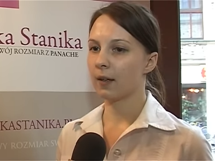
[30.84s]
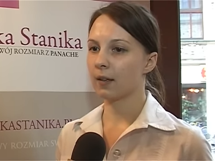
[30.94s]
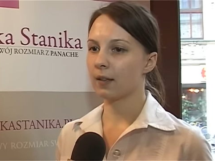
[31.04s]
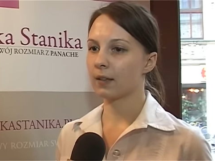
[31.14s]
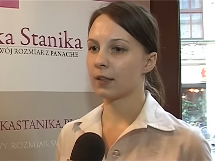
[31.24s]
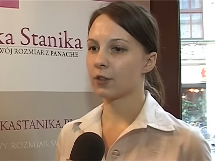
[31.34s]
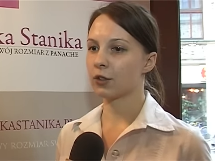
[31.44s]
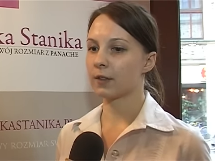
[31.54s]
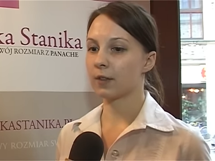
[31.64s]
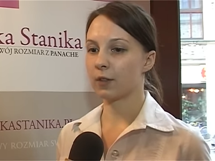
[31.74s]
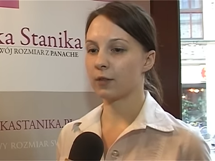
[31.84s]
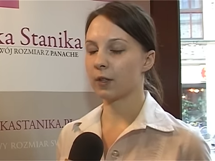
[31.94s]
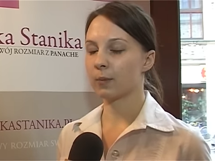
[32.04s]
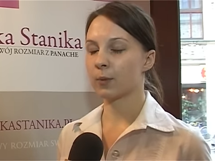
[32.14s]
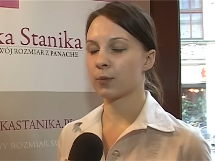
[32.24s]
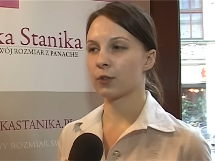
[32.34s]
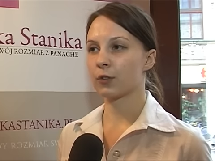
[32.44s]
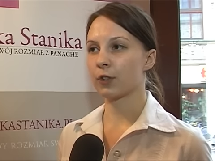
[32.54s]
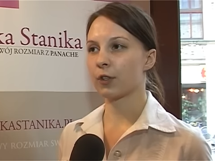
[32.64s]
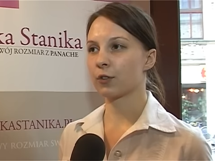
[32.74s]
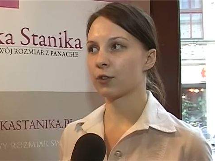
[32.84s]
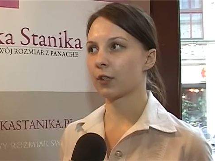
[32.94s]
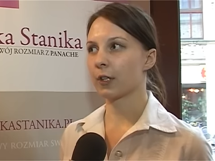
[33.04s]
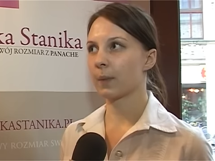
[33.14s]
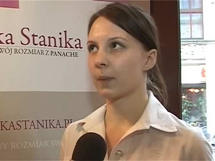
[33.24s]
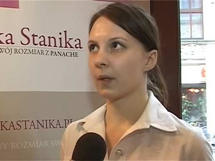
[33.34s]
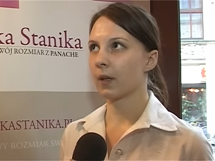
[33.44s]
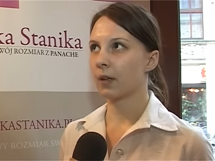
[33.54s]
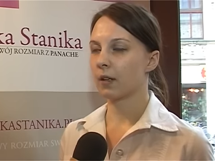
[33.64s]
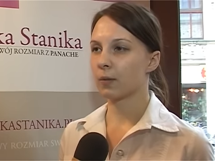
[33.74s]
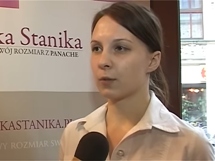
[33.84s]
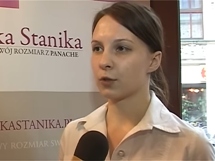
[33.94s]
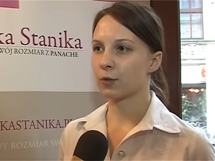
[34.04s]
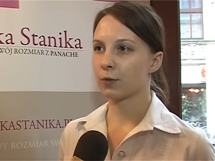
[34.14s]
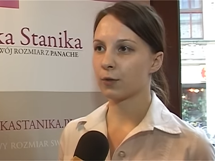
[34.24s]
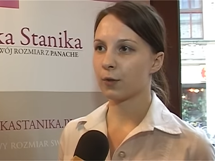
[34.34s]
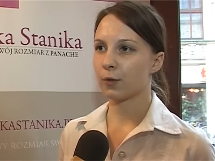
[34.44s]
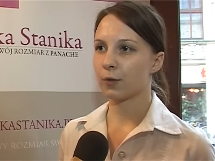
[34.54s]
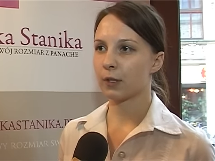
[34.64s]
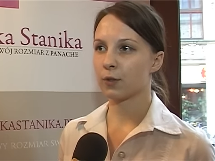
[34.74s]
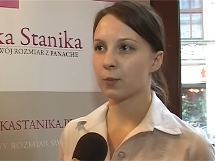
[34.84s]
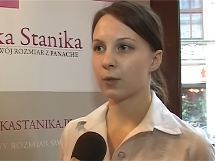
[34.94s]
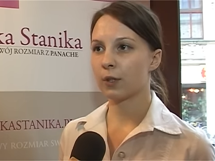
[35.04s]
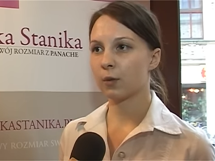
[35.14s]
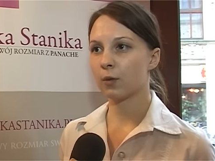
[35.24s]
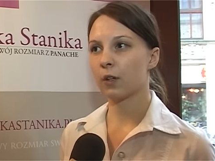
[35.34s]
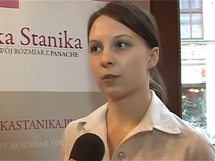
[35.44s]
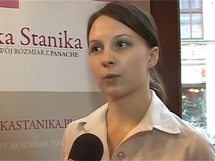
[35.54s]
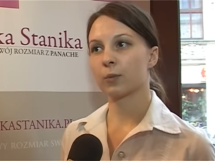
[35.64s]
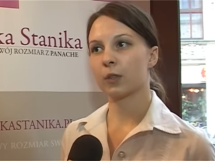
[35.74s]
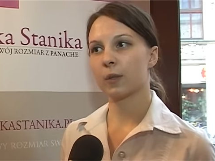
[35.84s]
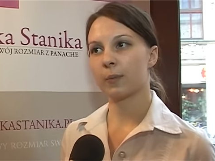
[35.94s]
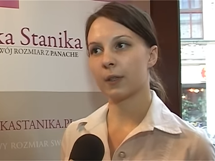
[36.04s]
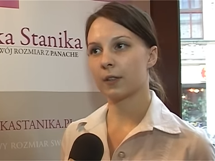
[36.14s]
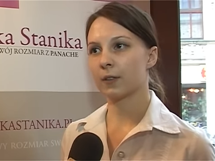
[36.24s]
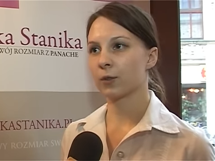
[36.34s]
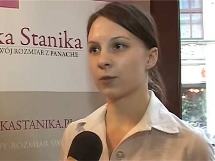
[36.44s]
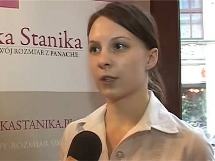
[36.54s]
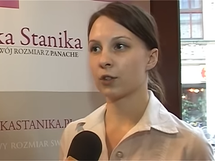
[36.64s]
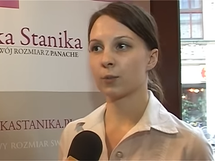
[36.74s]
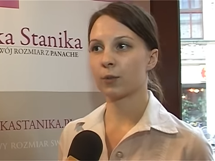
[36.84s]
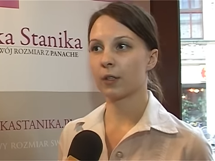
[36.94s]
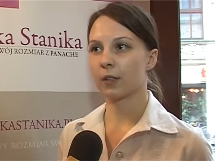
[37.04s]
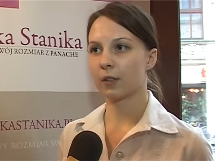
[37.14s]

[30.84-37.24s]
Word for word: na nasze zdrowie poprzez to, że E, może wywoływać bóle głowy, bóle pleców, także bóle